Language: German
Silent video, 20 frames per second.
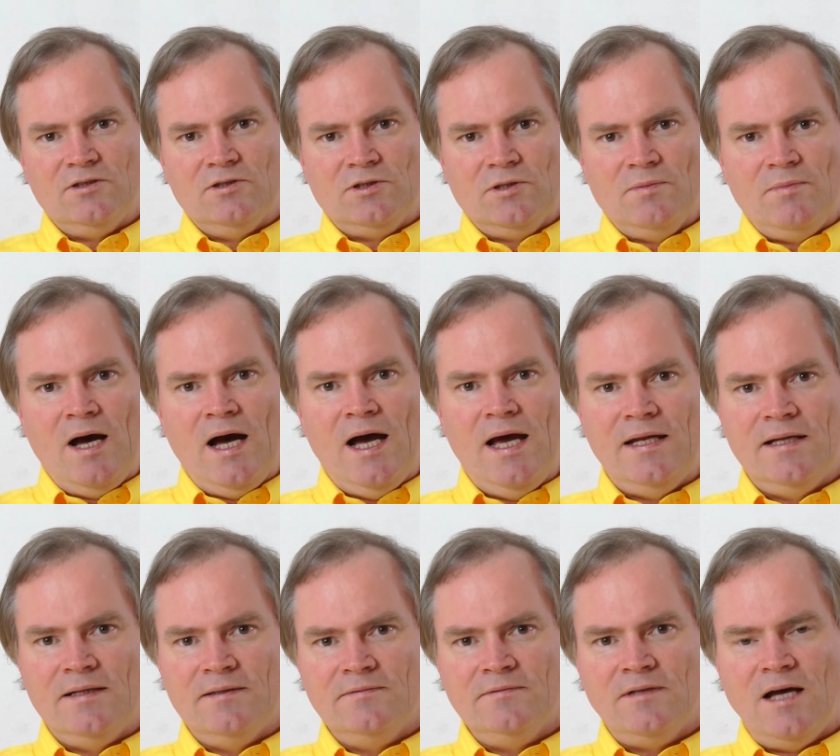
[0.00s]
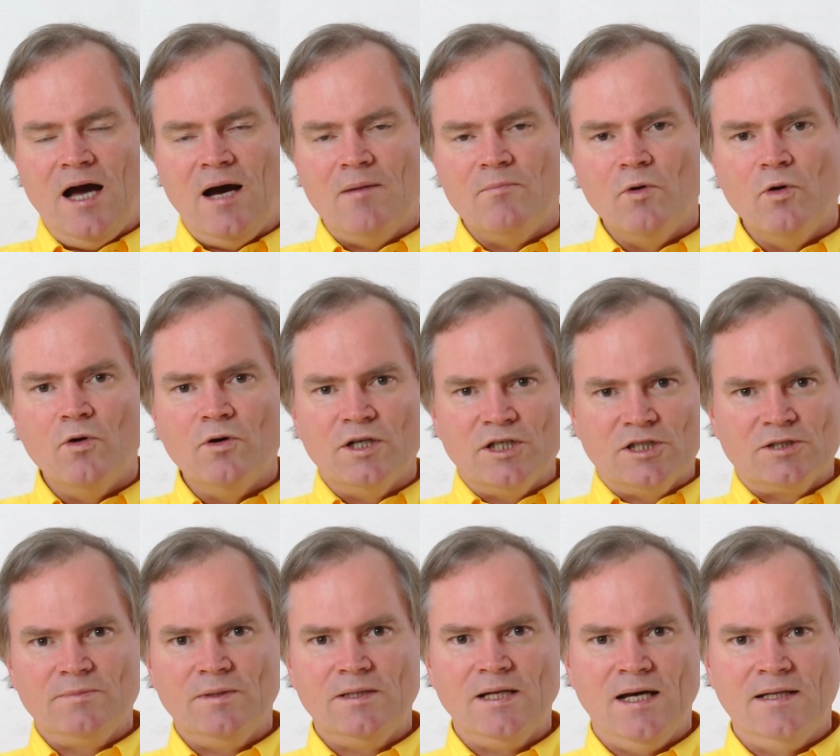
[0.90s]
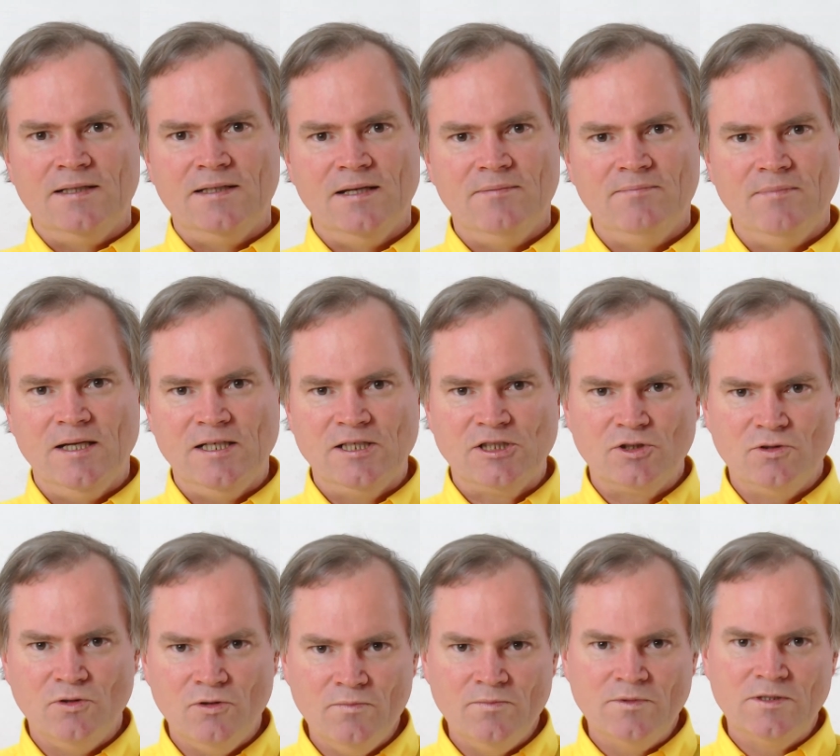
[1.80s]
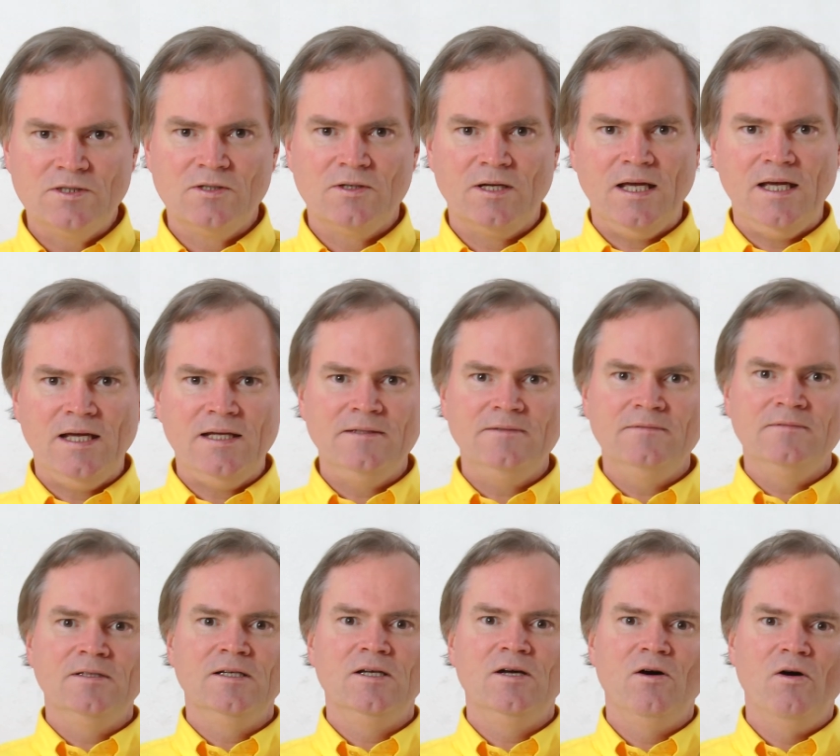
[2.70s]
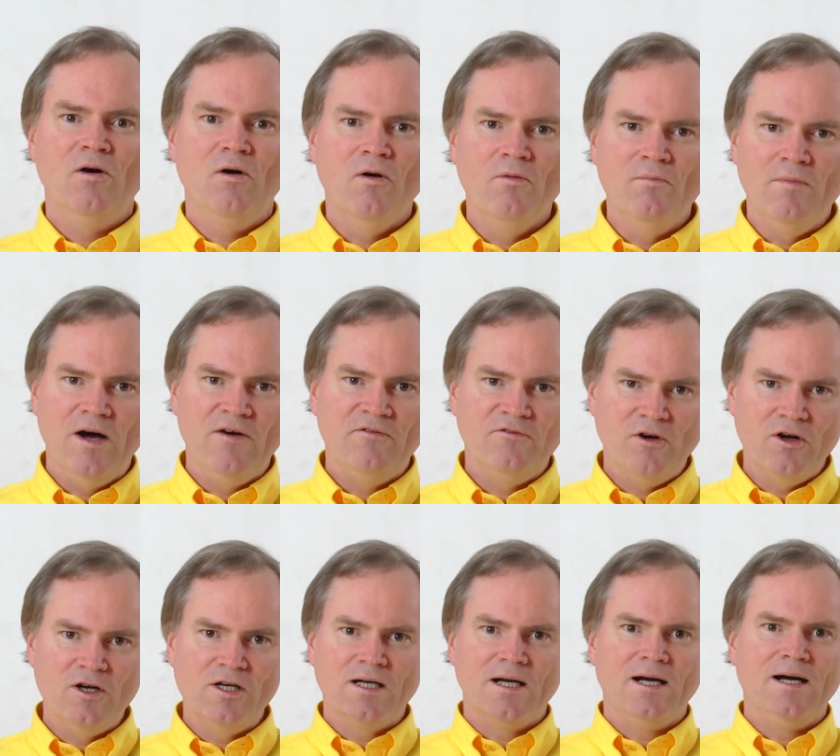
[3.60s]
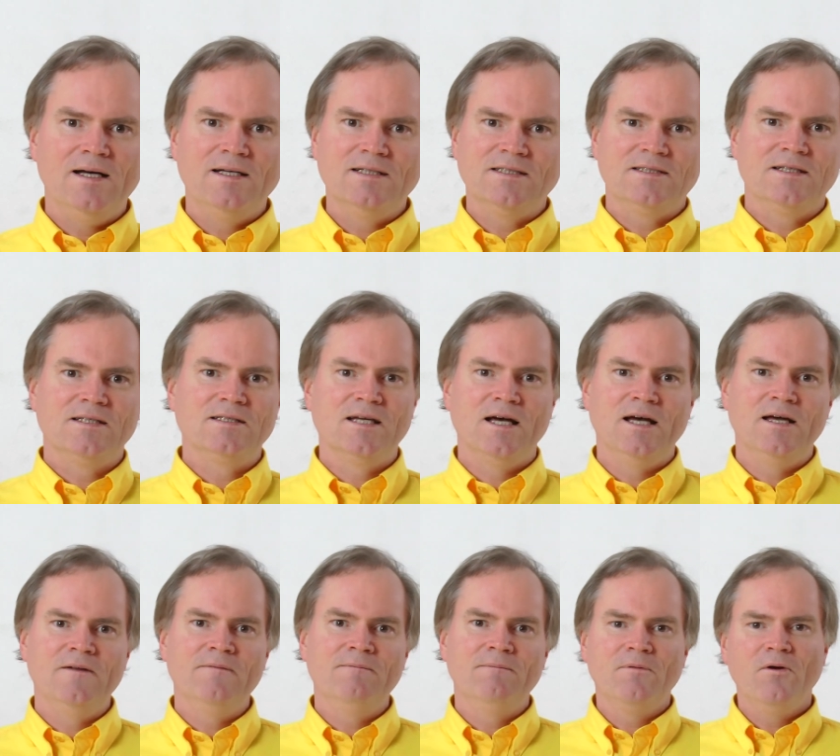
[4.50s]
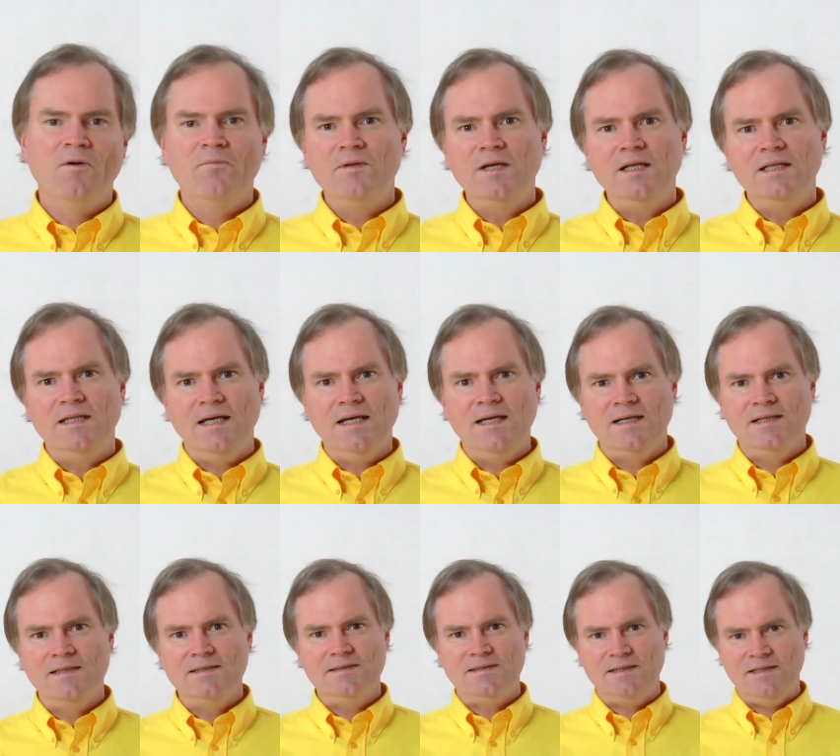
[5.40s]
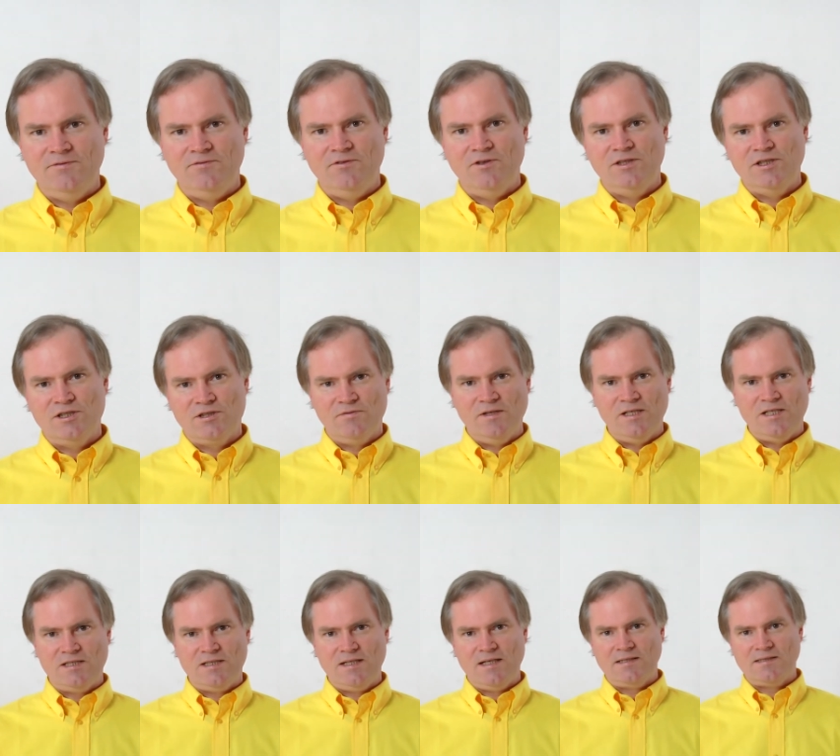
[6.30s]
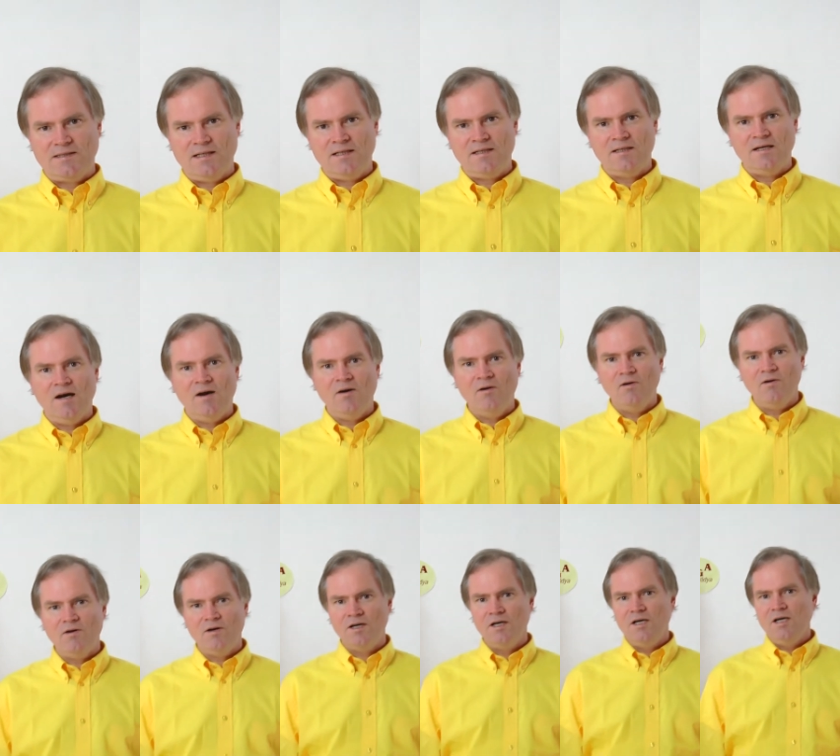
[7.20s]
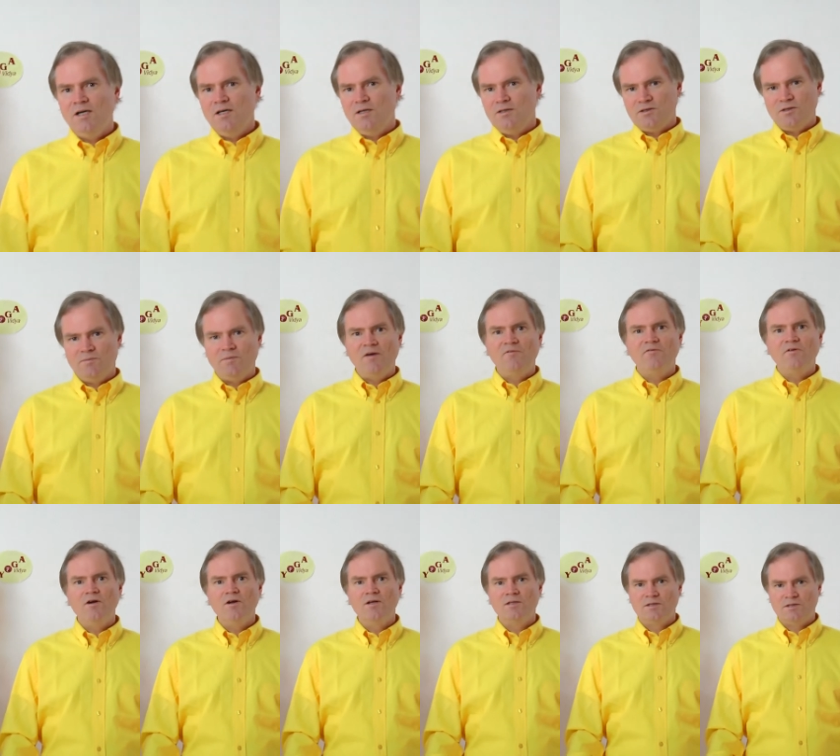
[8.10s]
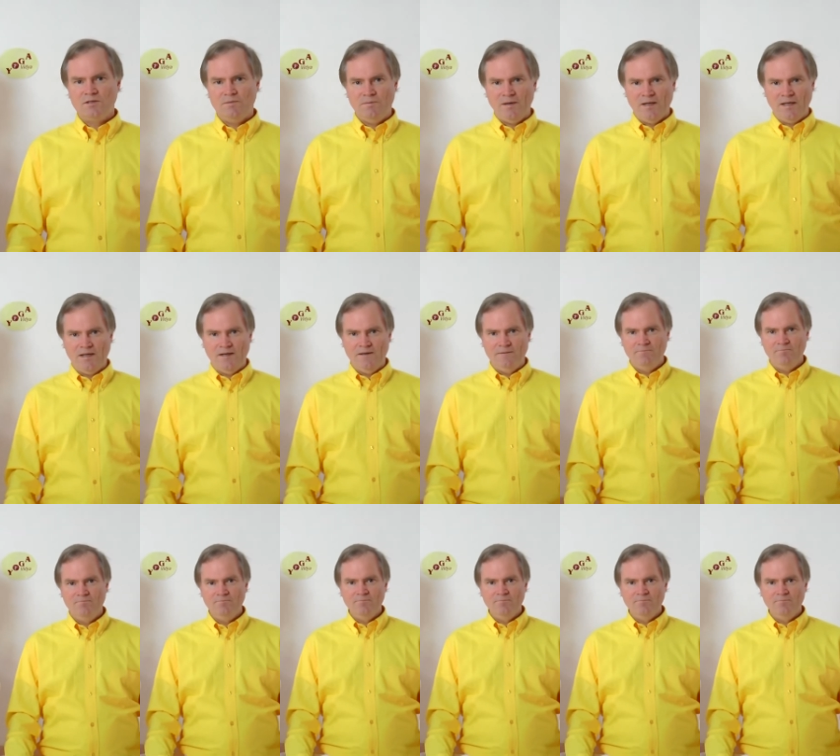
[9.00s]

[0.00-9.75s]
zum einen harmonisch mit anderen Menschen umzugehen, um erfolgreich zu sein, um die Dinge, die für dich wichtig sind, auch zum Erfolg zu bringen.